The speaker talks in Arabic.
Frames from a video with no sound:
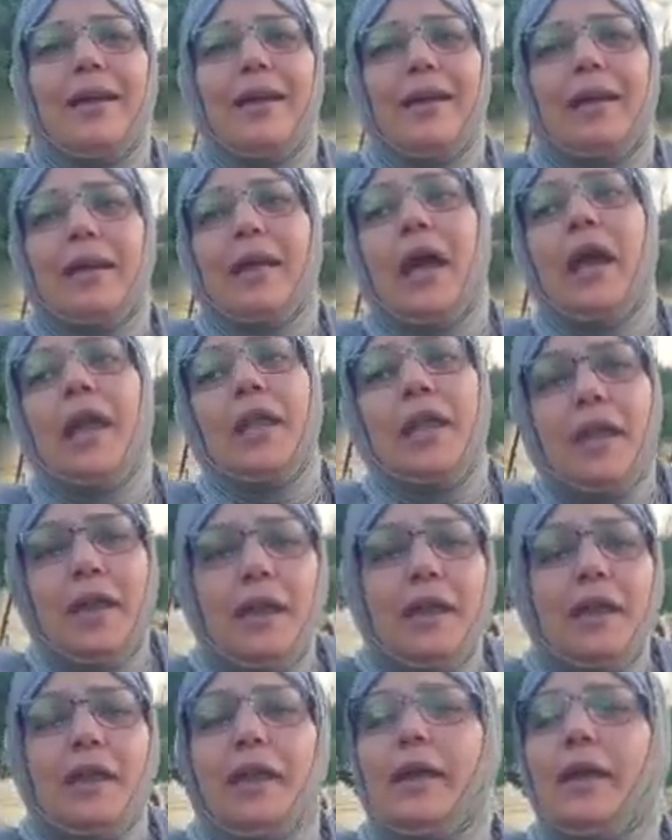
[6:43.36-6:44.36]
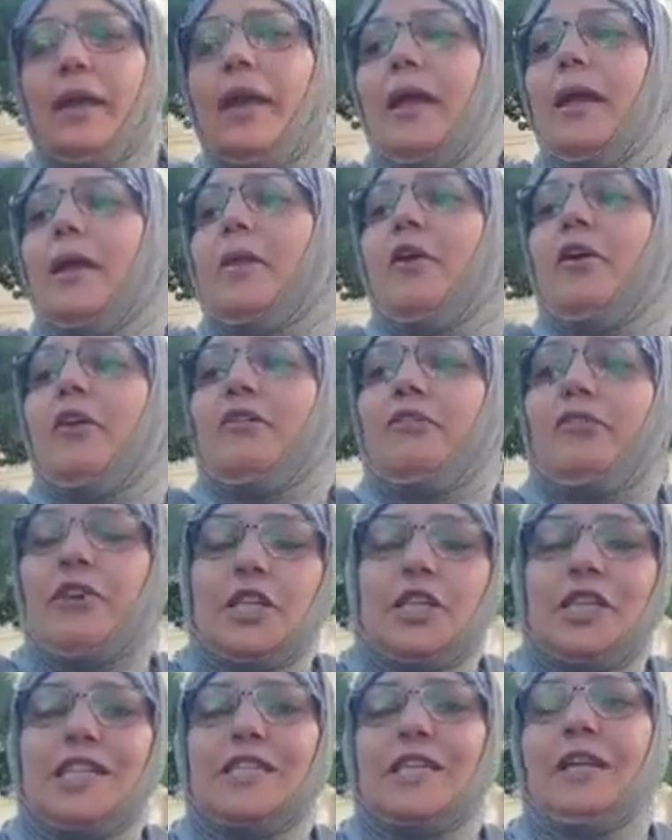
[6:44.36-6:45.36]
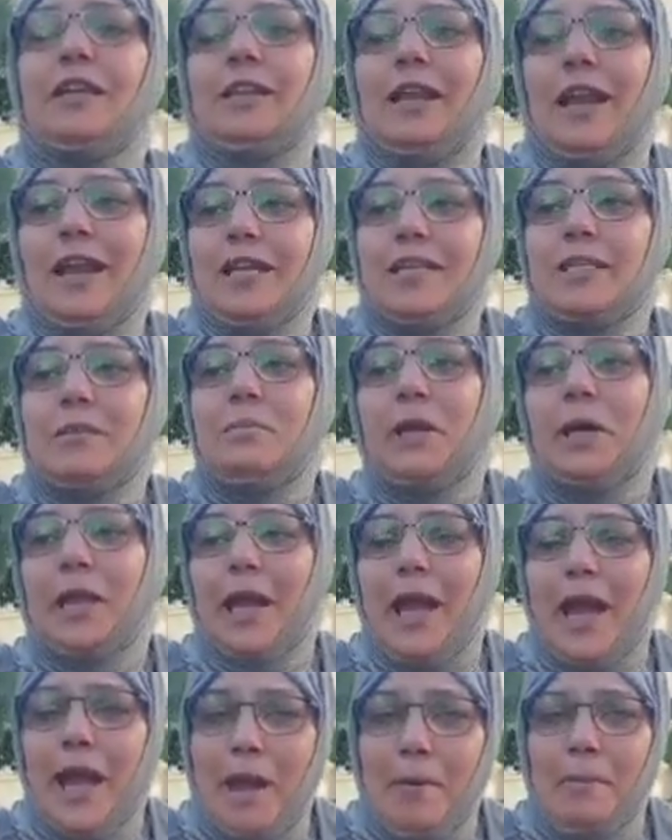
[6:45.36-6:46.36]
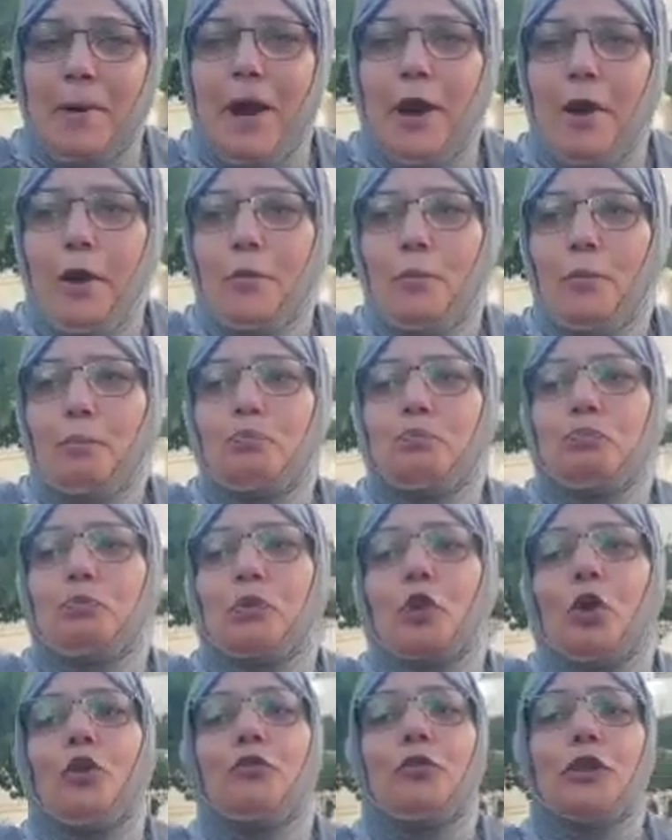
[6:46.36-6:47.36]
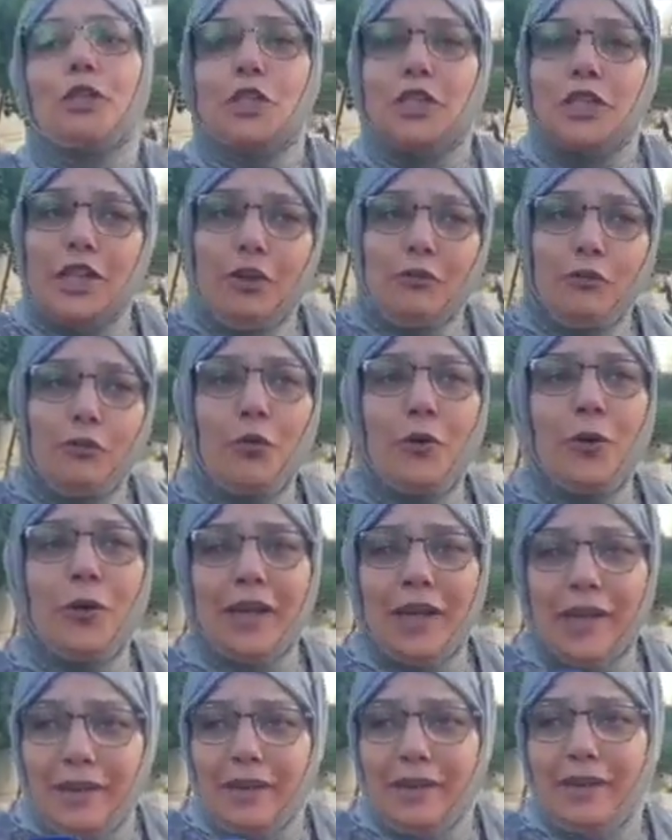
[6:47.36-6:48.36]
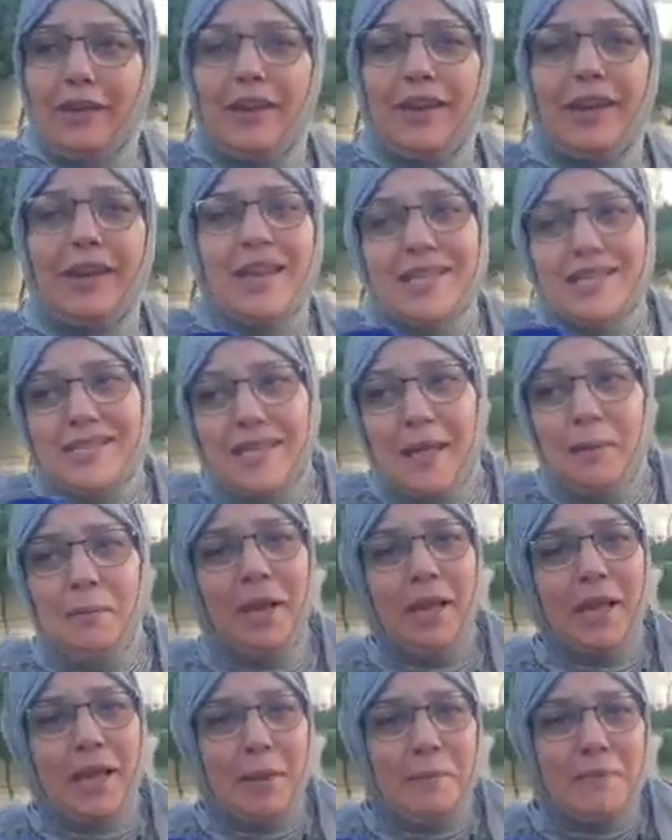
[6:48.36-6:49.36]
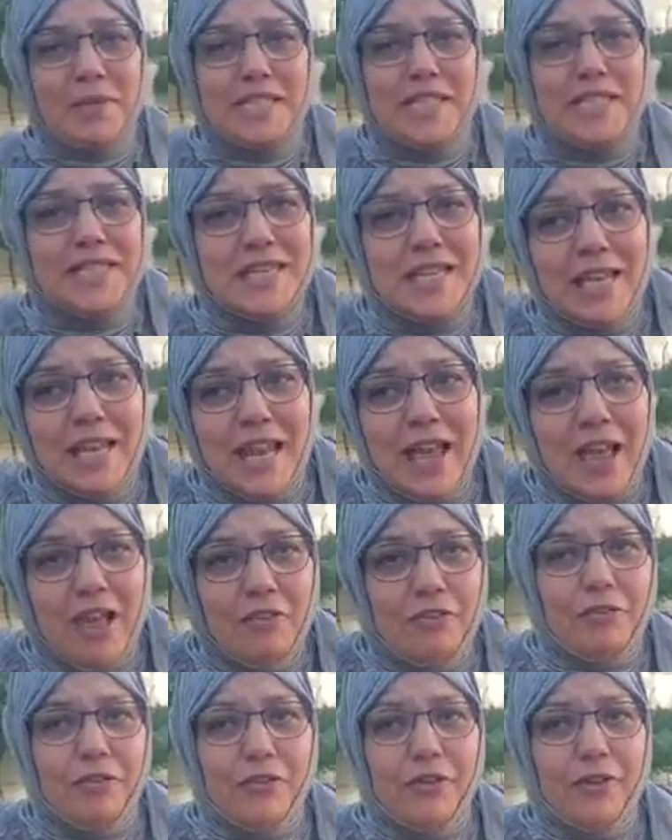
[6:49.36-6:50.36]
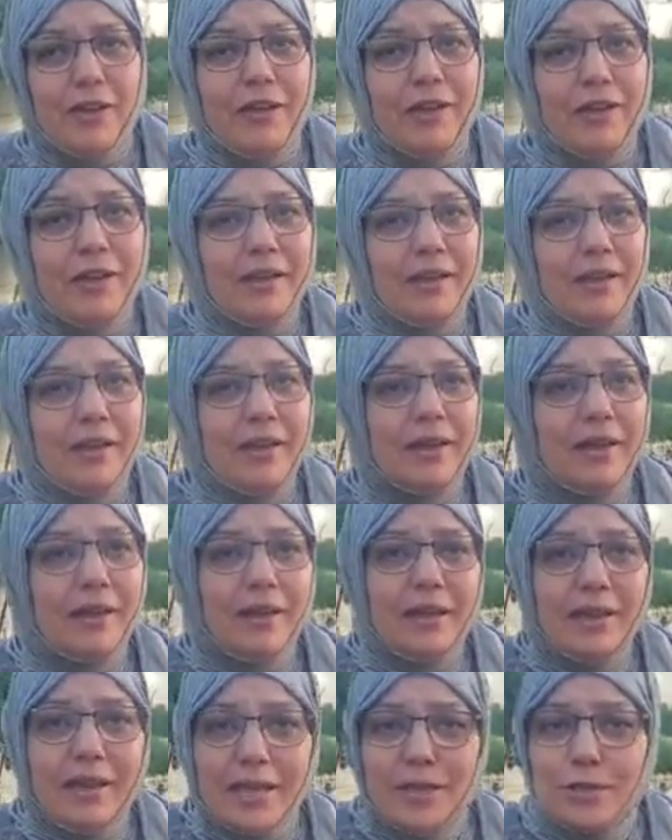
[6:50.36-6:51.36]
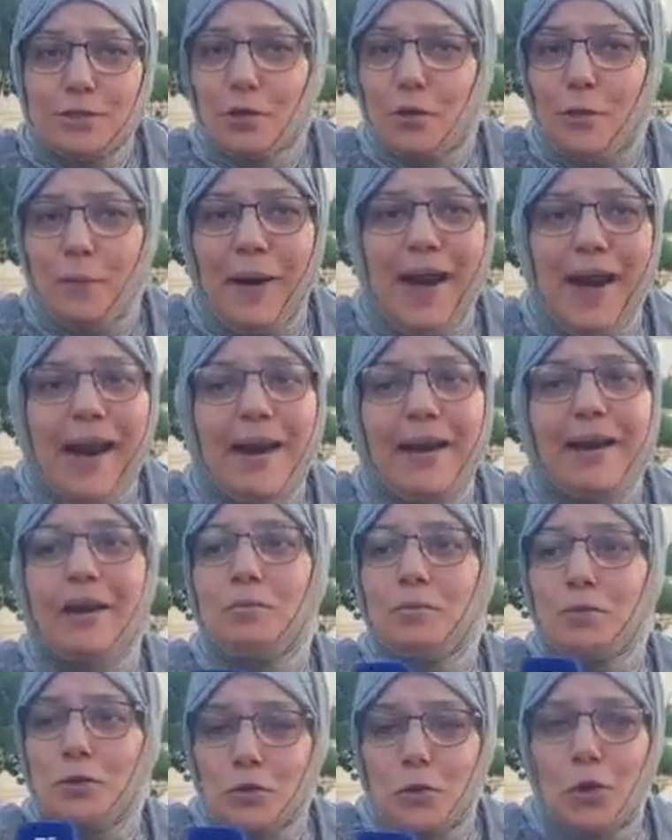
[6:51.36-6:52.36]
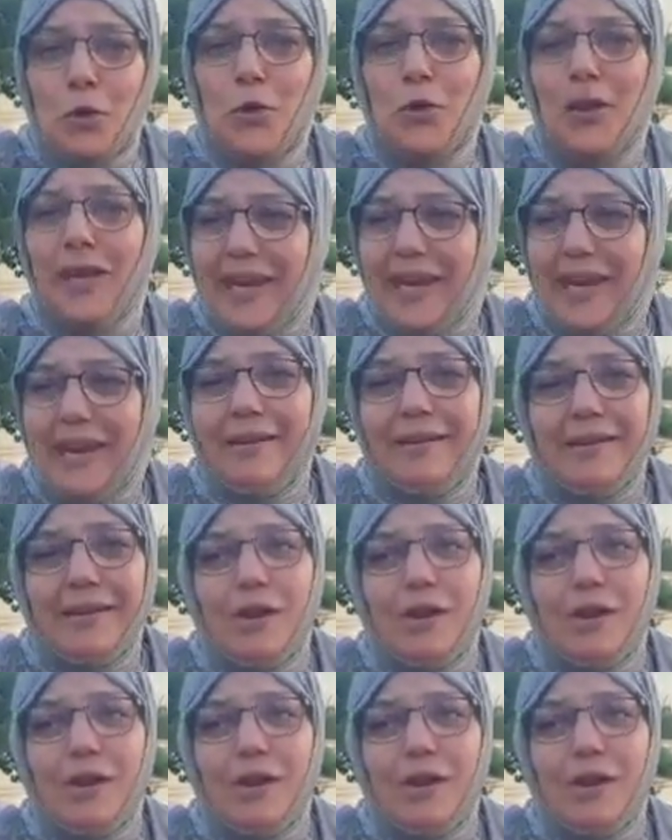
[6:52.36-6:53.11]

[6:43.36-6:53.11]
يعني فاش جيت عند رئيس المحكمه وفاش شافوني الناس تاع محكمه السيناف الناس كبار المسؤولين